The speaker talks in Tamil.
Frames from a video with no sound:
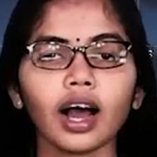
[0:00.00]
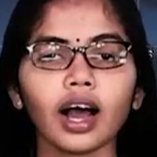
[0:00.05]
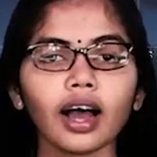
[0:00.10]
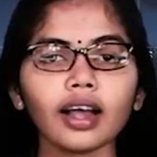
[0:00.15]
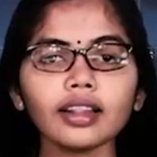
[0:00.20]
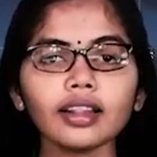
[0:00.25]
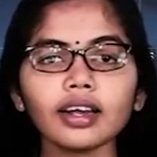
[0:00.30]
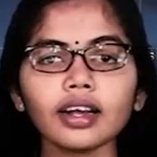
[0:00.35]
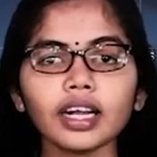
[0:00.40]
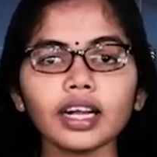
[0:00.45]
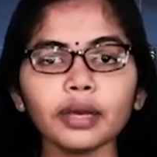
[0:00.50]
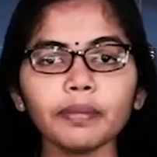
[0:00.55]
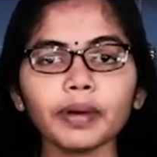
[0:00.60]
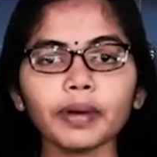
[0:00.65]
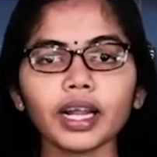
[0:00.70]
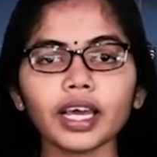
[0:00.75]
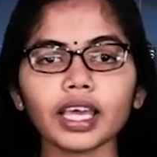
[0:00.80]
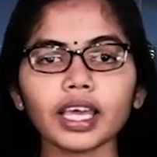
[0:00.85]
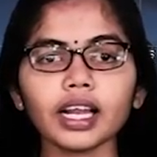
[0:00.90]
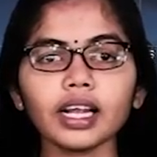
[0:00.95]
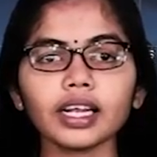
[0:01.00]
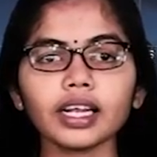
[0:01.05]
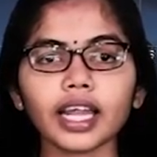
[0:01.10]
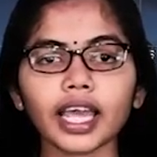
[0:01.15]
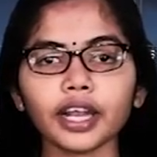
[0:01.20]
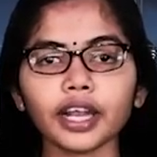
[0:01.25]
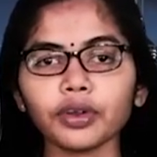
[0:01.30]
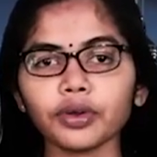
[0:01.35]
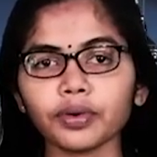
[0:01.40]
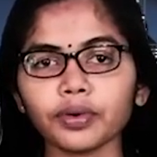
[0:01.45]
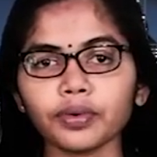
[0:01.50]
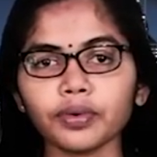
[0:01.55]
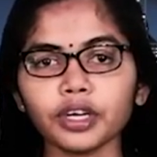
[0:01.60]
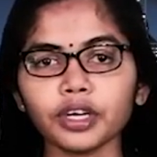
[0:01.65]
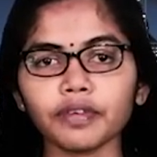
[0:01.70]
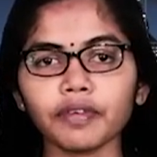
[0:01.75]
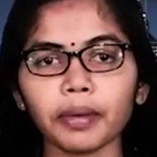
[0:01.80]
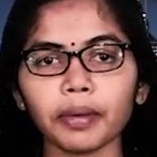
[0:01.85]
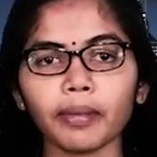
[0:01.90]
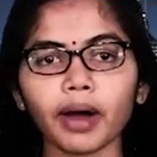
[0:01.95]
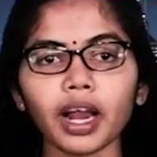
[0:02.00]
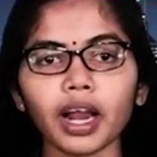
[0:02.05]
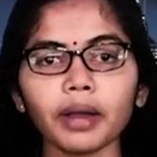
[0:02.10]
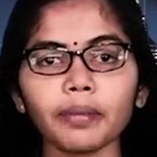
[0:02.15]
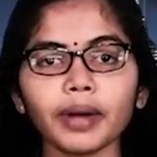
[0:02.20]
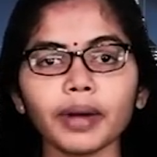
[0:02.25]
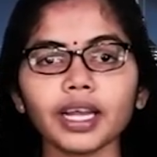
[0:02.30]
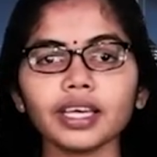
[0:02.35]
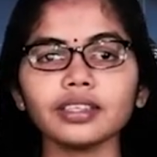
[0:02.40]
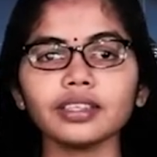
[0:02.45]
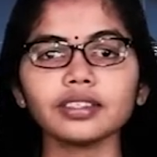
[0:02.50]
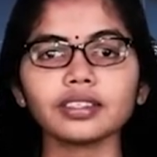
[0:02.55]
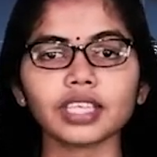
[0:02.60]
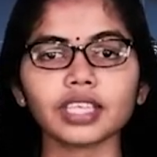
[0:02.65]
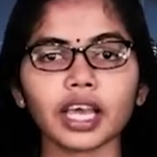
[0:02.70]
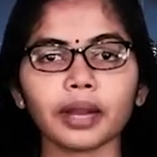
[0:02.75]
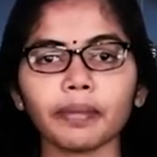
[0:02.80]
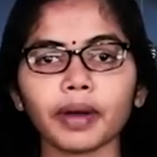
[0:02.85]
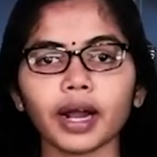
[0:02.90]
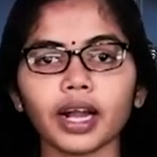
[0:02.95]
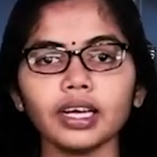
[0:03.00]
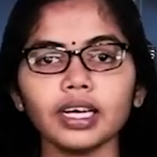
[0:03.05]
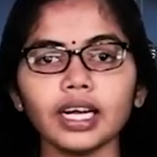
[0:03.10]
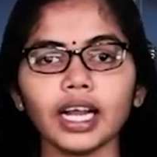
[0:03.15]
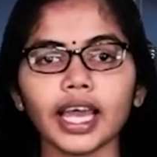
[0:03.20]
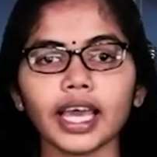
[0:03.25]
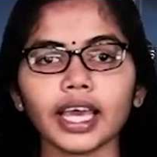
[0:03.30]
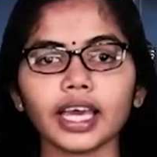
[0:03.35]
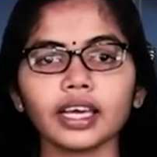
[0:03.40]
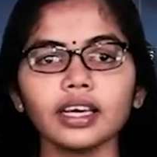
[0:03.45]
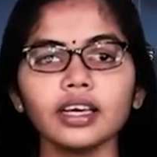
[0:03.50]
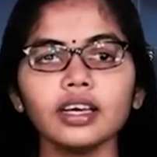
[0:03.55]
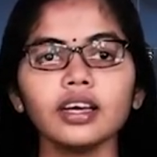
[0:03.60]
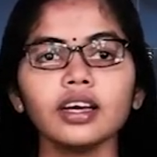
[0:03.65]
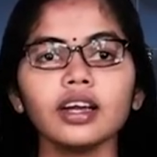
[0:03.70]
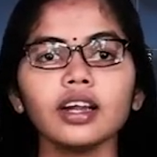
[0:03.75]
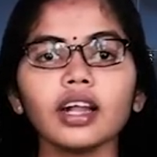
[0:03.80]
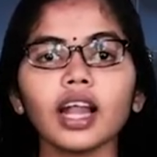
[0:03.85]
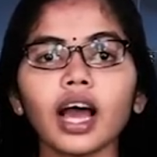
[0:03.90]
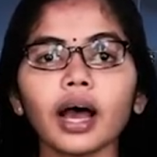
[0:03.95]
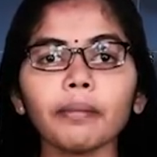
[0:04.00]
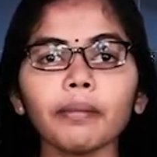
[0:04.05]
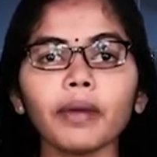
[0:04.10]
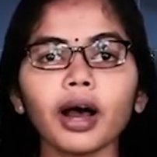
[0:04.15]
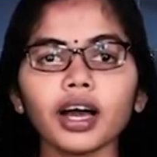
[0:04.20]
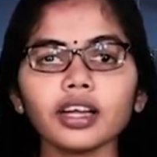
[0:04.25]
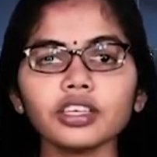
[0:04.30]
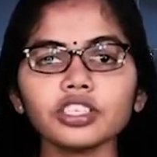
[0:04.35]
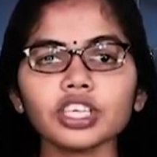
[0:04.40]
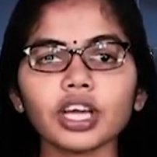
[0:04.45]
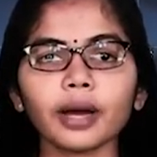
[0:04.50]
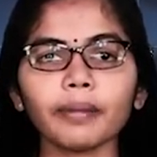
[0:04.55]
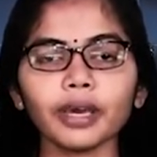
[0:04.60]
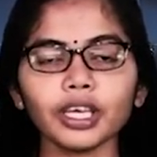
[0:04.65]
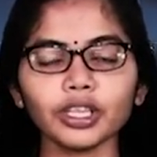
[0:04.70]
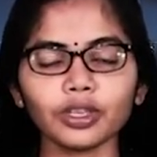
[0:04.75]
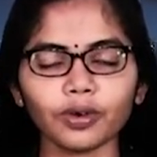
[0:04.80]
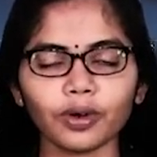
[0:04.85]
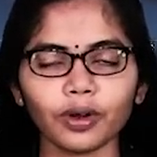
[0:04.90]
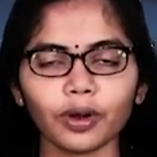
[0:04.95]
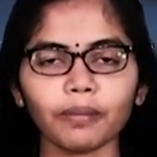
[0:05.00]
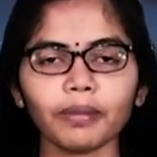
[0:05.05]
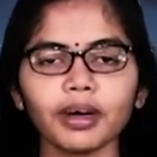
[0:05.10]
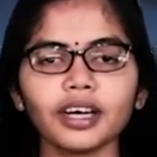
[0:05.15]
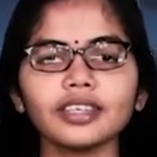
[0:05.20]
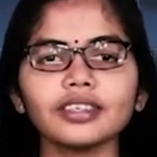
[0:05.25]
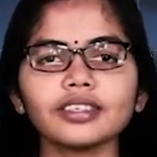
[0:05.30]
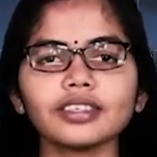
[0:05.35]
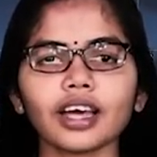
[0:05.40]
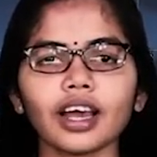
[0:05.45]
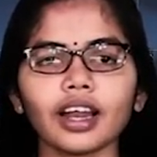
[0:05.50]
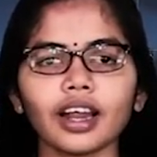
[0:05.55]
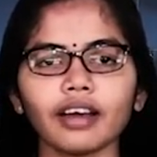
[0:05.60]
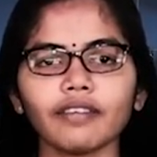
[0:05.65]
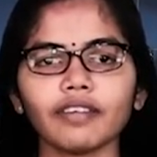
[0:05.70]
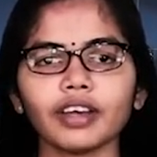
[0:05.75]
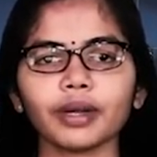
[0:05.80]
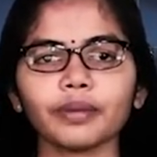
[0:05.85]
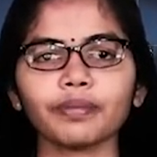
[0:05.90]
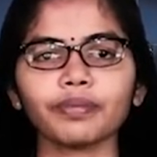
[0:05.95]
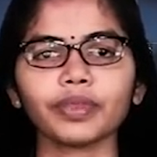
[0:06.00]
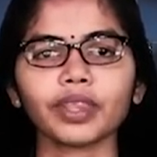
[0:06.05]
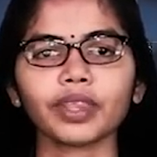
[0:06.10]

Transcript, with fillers: அந்த அடிப்படையில் நேட்டோ கூட்டு விமானப்படையின் செயற்பாடுகளை நாம் மாற்றி அமைத்துள்ளோம் என்றார் அவர்